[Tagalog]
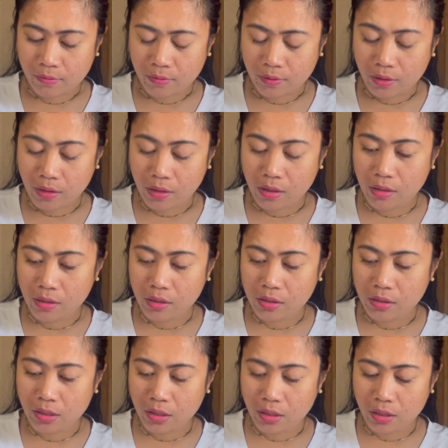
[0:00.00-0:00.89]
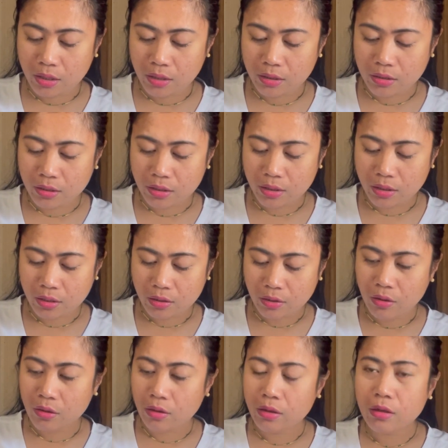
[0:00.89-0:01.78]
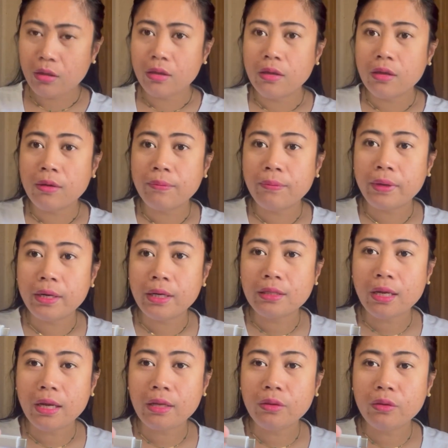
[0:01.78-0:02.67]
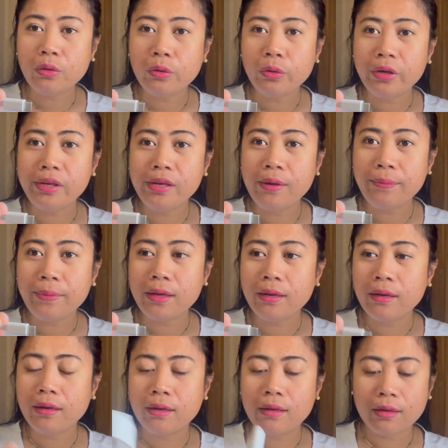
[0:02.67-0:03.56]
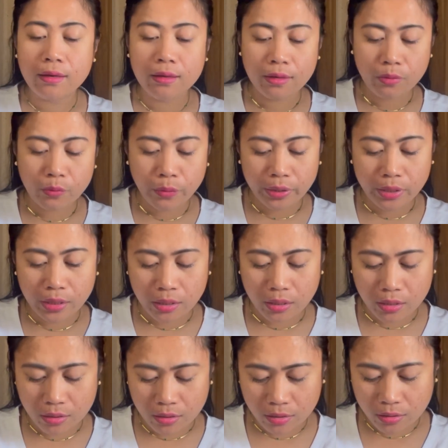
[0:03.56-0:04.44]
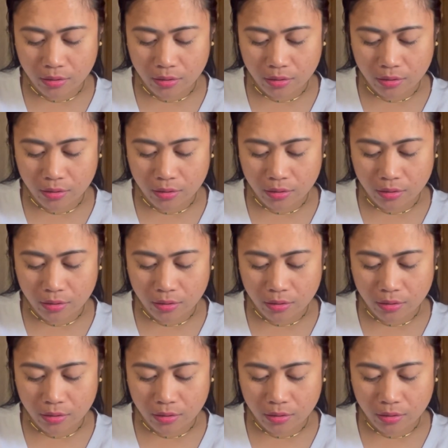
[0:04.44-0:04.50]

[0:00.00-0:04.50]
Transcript: Ay, hindi siya kasha. Ay, para sa Android naman. Wait lang.